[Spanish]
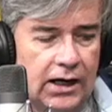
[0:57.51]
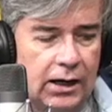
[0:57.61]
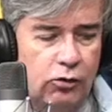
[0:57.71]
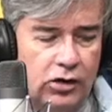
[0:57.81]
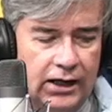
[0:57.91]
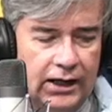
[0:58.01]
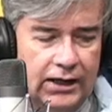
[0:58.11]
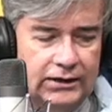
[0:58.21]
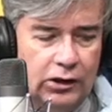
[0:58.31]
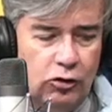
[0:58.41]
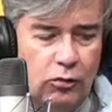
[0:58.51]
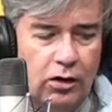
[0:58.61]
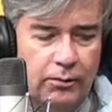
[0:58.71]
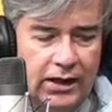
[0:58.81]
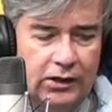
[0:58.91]
La mujer relata
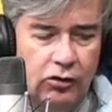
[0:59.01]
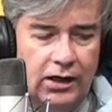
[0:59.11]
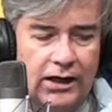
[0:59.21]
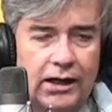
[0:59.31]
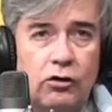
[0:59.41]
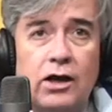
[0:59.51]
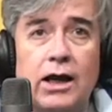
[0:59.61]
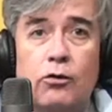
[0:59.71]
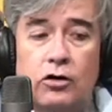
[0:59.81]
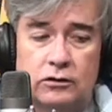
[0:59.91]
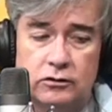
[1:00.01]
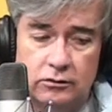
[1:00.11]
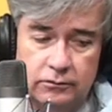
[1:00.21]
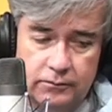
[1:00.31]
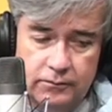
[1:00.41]
cómo el médico le negó el aborto